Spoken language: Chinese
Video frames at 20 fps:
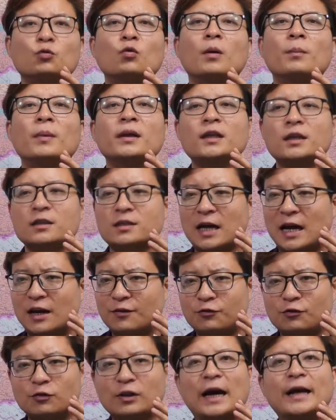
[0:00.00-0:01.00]
我们的财
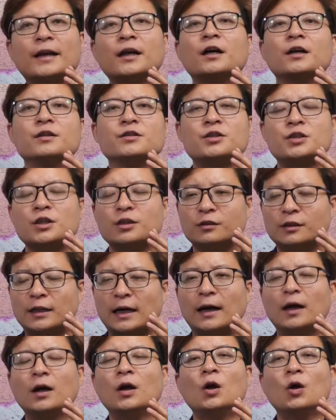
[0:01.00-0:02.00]
富来的很正
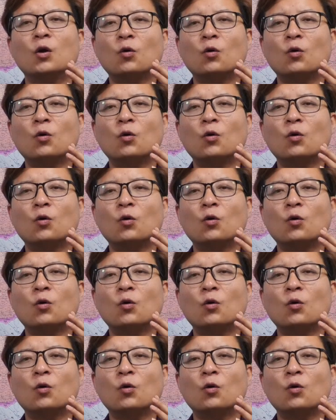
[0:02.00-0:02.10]
当，